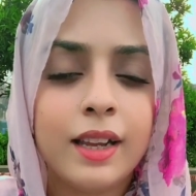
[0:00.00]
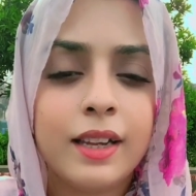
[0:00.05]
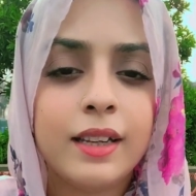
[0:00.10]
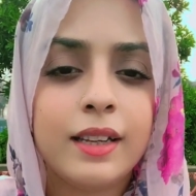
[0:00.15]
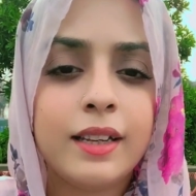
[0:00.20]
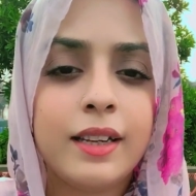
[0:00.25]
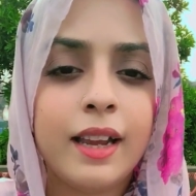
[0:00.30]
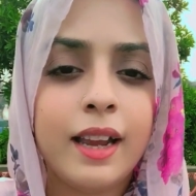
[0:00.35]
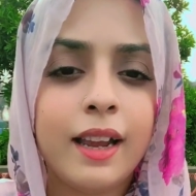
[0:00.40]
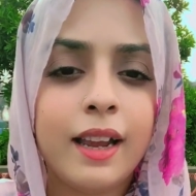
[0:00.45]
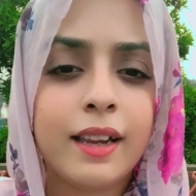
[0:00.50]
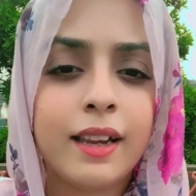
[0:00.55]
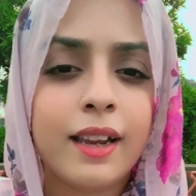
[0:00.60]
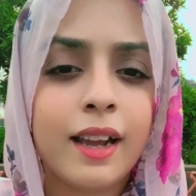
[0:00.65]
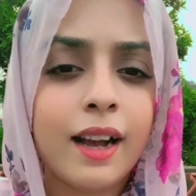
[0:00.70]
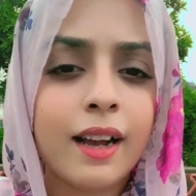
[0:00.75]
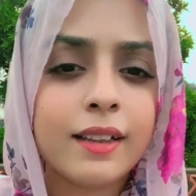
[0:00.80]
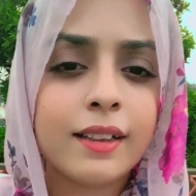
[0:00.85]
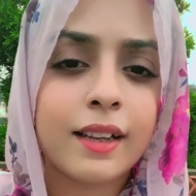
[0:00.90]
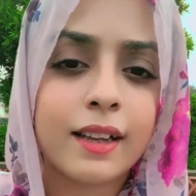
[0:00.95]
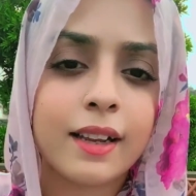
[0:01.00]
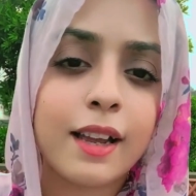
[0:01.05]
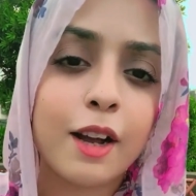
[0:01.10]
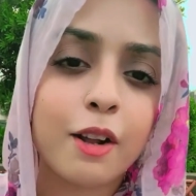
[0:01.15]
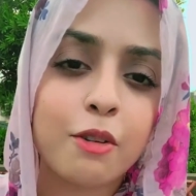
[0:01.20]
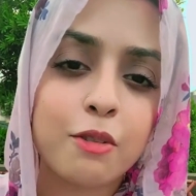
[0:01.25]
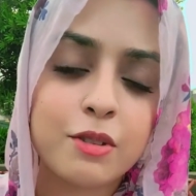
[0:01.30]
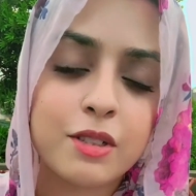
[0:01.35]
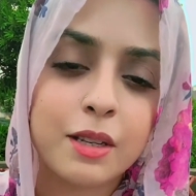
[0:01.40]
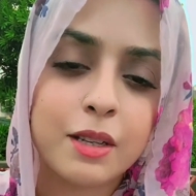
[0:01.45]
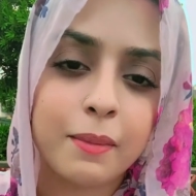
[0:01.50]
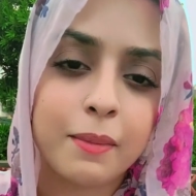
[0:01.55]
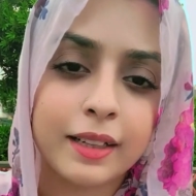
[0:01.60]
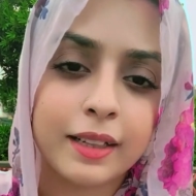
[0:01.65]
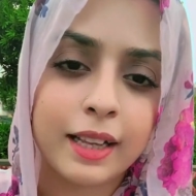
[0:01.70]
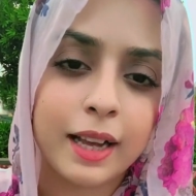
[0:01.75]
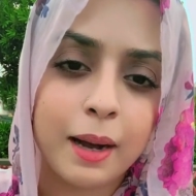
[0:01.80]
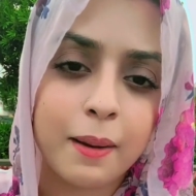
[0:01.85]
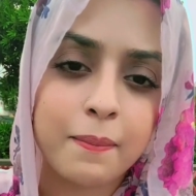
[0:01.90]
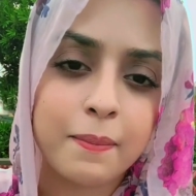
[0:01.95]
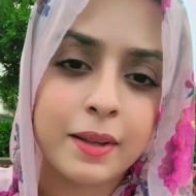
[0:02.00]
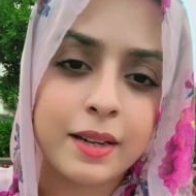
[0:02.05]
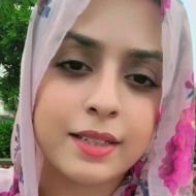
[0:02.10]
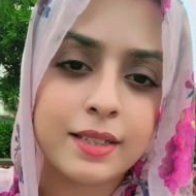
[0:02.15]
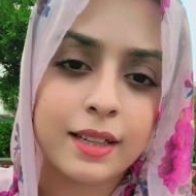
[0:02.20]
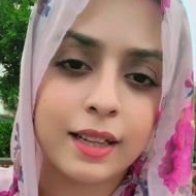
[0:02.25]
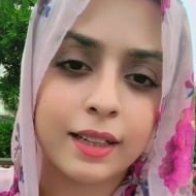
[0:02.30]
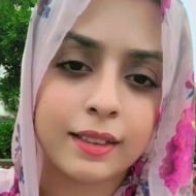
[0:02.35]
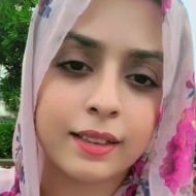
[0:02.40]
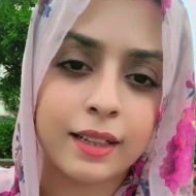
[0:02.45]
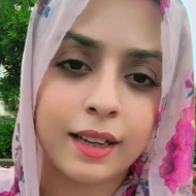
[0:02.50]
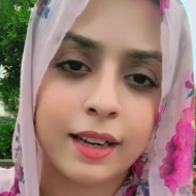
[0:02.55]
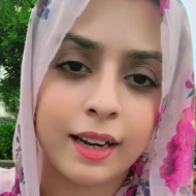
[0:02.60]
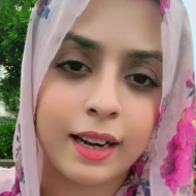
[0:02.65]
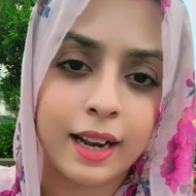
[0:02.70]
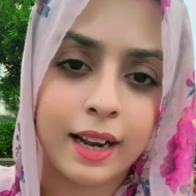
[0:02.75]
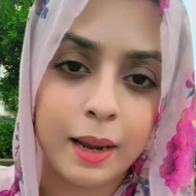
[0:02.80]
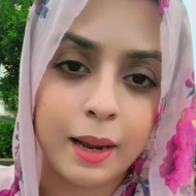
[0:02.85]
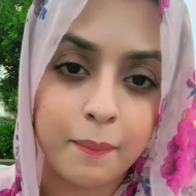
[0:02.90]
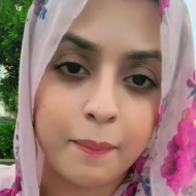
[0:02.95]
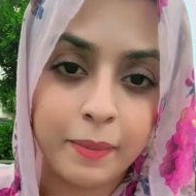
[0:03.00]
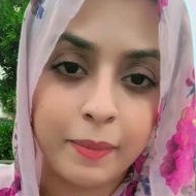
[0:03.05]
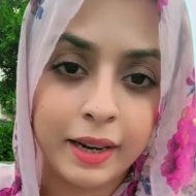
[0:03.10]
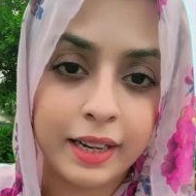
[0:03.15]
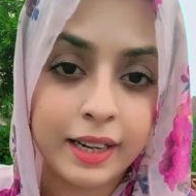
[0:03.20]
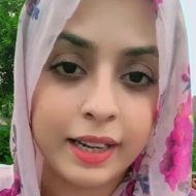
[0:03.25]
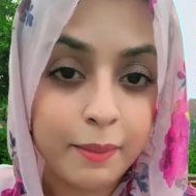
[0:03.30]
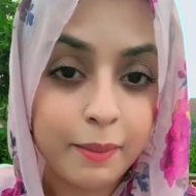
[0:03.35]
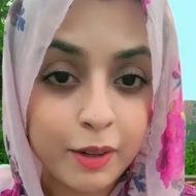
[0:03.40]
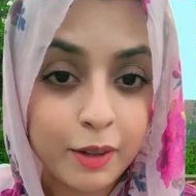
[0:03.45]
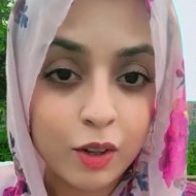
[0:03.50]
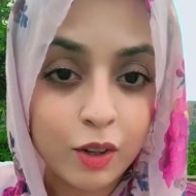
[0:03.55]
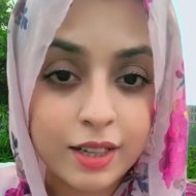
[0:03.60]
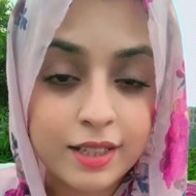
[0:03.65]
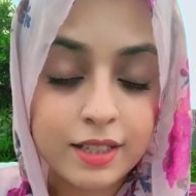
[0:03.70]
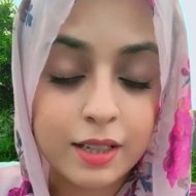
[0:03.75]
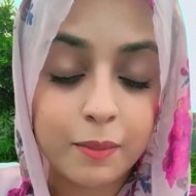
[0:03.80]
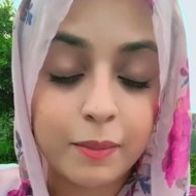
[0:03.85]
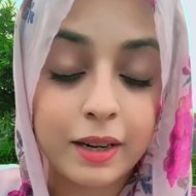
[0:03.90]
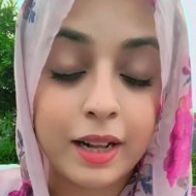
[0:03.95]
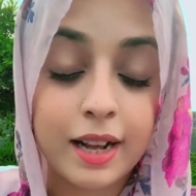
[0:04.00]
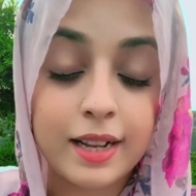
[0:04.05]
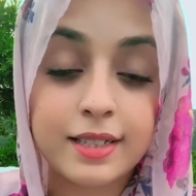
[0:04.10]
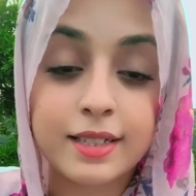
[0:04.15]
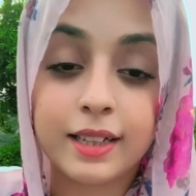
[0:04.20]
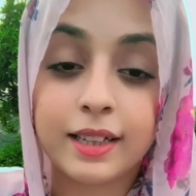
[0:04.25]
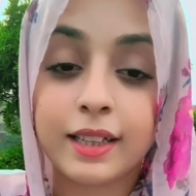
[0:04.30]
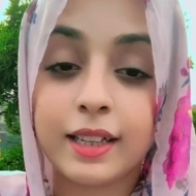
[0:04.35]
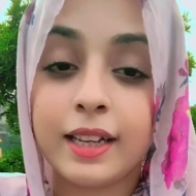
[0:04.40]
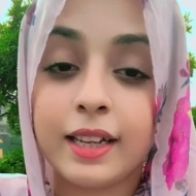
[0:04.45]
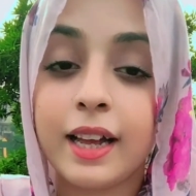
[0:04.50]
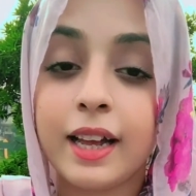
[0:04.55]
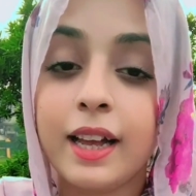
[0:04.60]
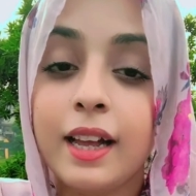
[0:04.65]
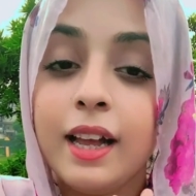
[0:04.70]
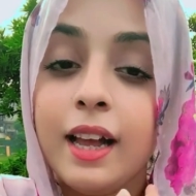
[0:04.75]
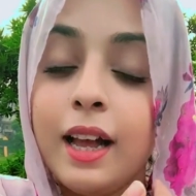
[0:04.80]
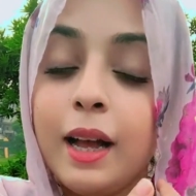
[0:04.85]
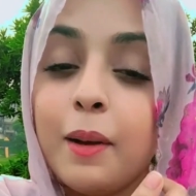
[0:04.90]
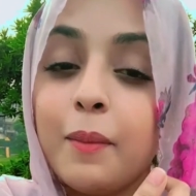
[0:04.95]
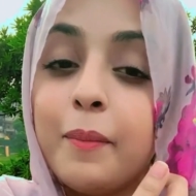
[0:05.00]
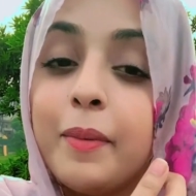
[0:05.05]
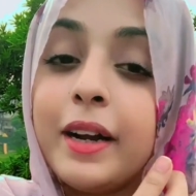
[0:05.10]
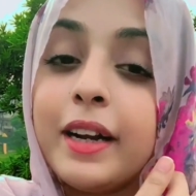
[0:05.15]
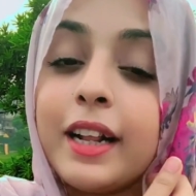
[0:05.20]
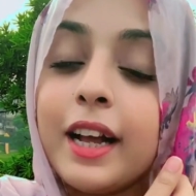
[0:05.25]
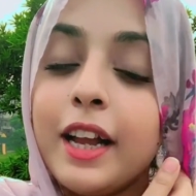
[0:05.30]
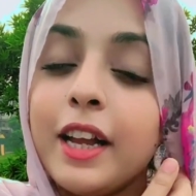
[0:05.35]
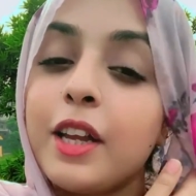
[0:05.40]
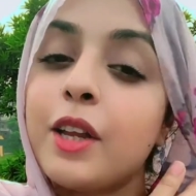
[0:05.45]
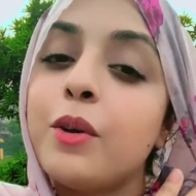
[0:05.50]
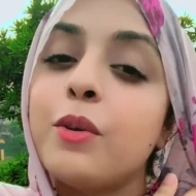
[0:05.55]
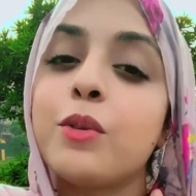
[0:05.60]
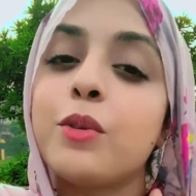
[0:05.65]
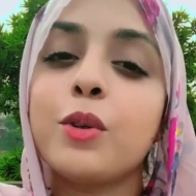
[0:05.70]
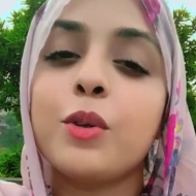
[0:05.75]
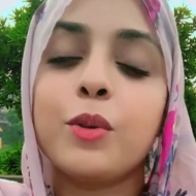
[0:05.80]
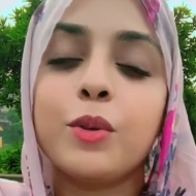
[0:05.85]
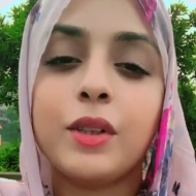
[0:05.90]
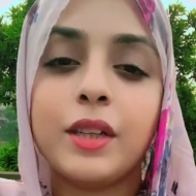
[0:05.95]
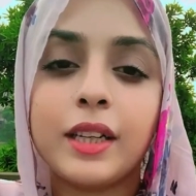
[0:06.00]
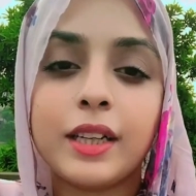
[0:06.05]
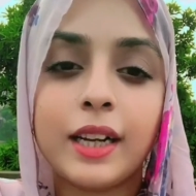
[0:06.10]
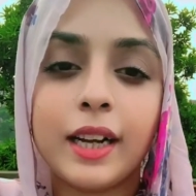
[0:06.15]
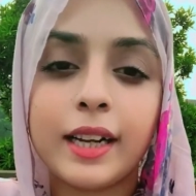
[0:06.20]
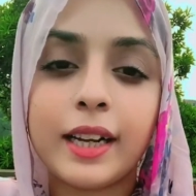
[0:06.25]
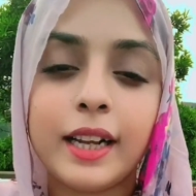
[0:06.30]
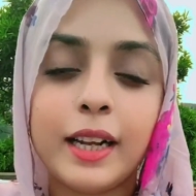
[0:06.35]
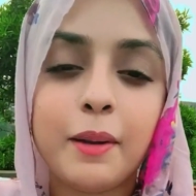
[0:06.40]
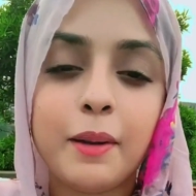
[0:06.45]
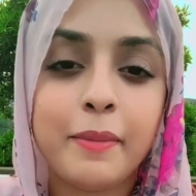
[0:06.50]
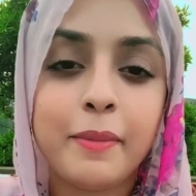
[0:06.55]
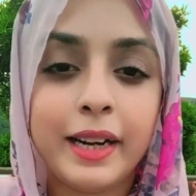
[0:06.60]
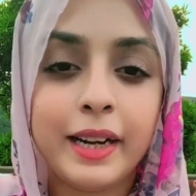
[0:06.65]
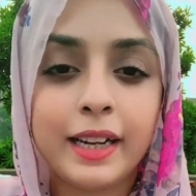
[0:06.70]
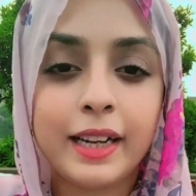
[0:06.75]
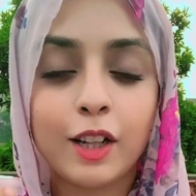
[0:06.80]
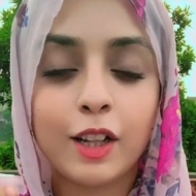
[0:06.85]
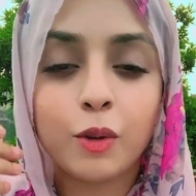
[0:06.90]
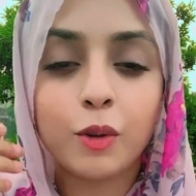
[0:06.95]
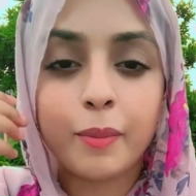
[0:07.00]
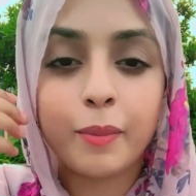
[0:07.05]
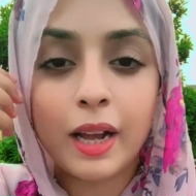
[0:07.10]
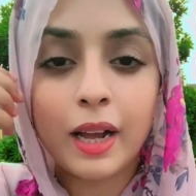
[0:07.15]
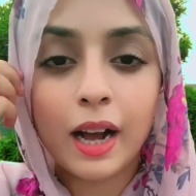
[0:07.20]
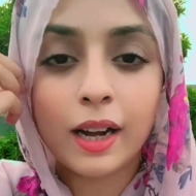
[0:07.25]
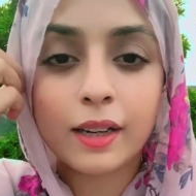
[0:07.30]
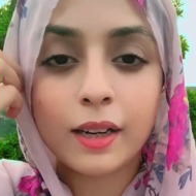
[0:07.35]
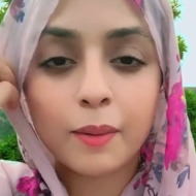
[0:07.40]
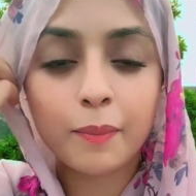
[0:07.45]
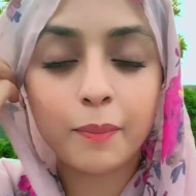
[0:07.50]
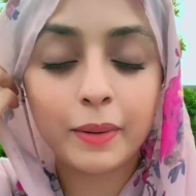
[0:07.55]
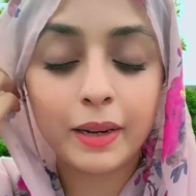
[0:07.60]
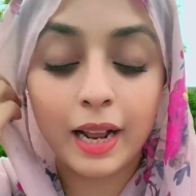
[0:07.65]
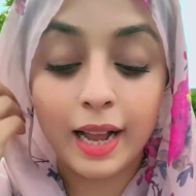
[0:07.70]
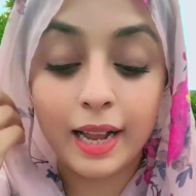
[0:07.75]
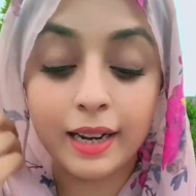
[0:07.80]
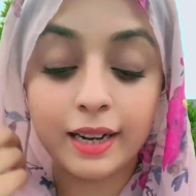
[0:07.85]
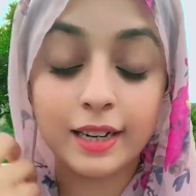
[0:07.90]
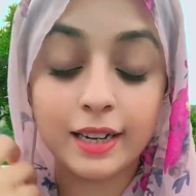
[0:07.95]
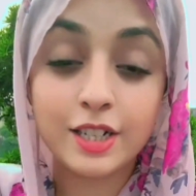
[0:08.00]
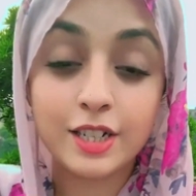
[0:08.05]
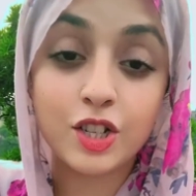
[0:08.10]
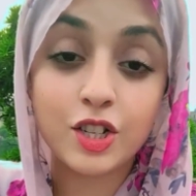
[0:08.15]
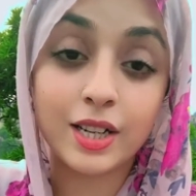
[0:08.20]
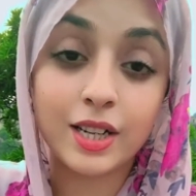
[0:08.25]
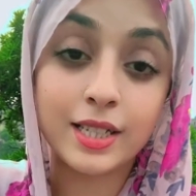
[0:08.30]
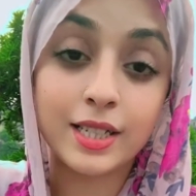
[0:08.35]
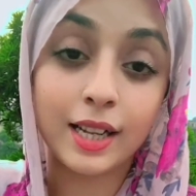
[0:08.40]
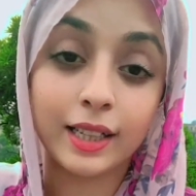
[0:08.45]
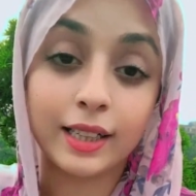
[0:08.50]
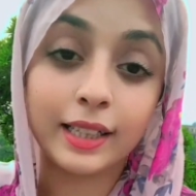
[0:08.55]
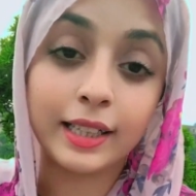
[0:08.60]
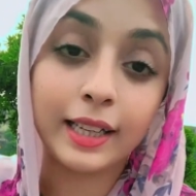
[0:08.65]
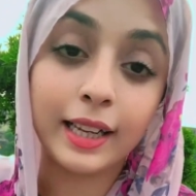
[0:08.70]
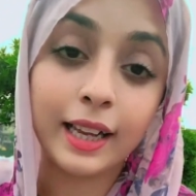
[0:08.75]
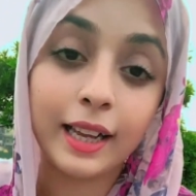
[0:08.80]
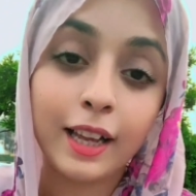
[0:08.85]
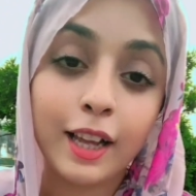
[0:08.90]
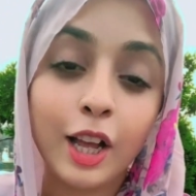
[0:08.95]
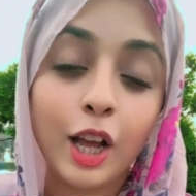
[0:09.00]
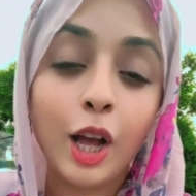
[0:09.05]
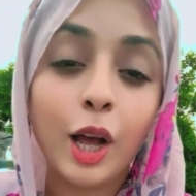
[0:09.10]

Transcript: ये क्या दक्यानों बातें आप मेरे साथ कर रहे हैं बेटी भी तो नस्ल बढ़ा सकती है बेटा ही क्यों तो उन्होंने कहा कि नहीं बेटियां तो ब्याह कर पराए घर चले जाती हैं